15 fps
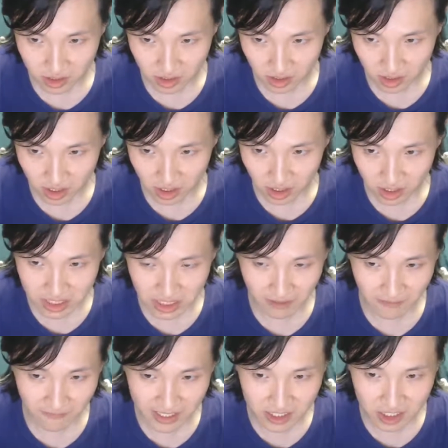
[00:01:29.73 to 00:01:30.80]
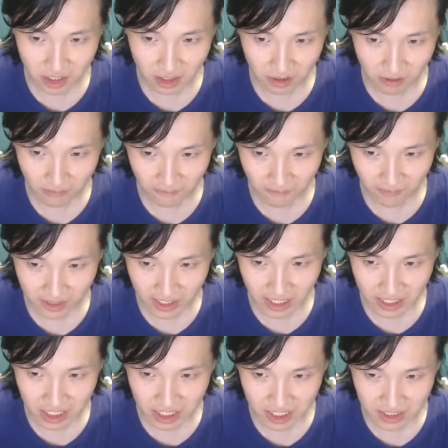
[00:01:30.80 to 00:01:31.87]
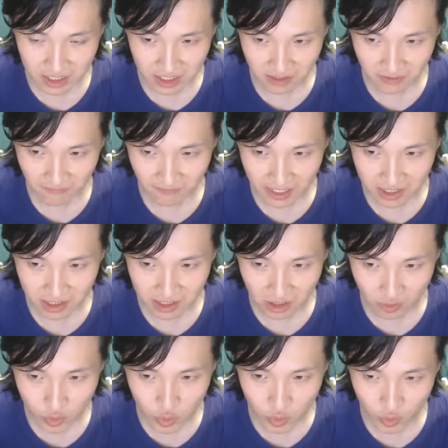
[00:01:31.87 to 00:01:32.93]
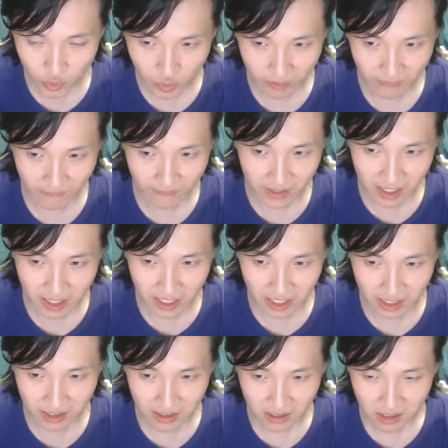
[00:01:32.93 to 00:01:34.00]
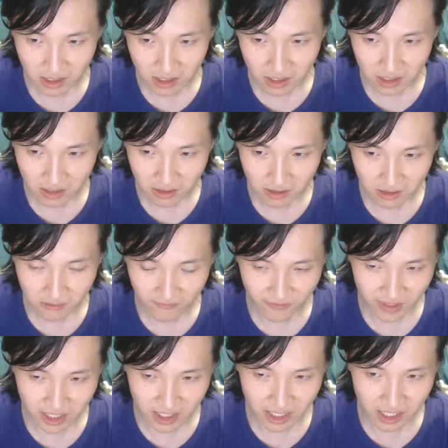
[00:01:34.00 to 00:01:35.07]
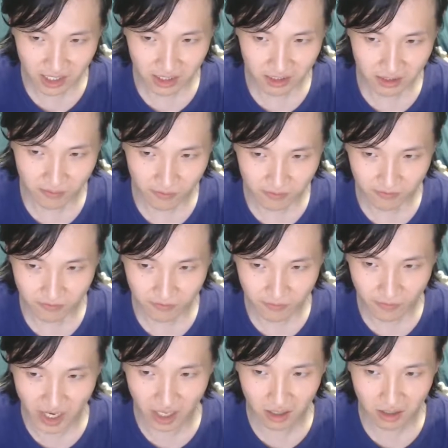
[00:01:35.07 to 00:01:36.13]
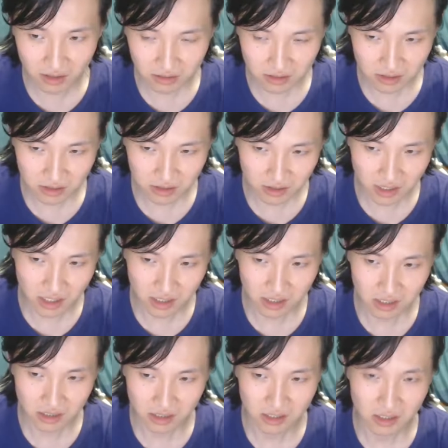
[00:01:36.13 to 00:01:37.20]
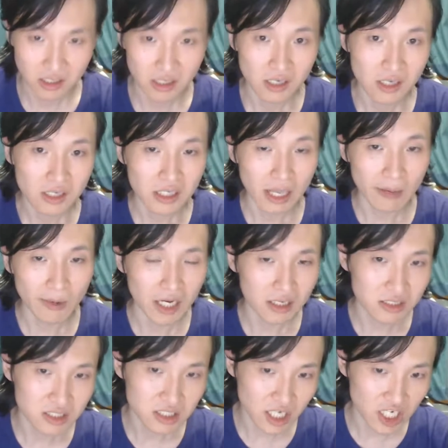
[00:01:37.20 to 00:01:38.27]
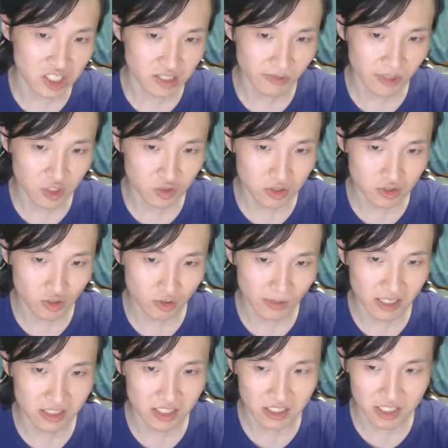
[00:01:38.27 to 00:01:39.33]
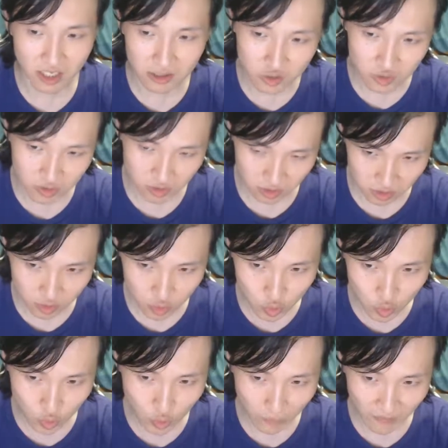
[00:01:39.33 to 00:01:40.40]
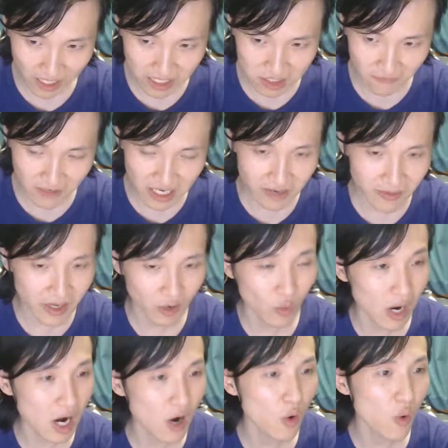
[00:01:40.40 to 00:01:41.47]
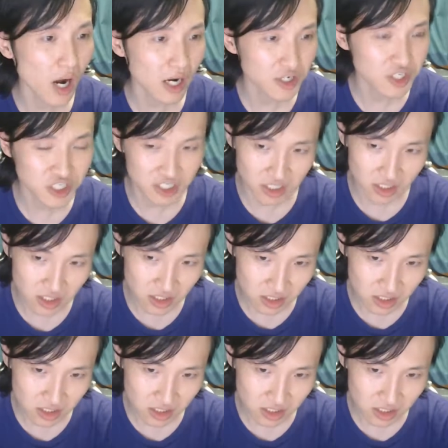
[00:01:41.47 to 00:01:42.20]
和这个范畴分类体系，范畴术语分类分类表啊。那么这个知名坐标系，这个术语范畴分类表往往是